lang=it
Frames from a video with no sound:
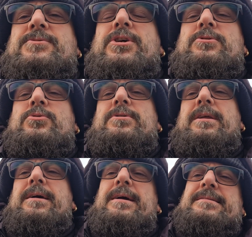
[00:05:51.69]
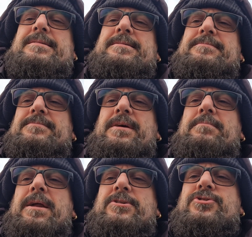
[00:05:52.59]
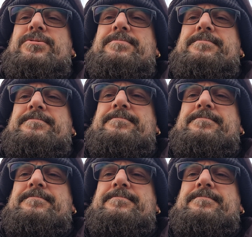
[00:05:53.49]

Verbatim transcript: Ciao a tutti ragazzi, un abbraccio.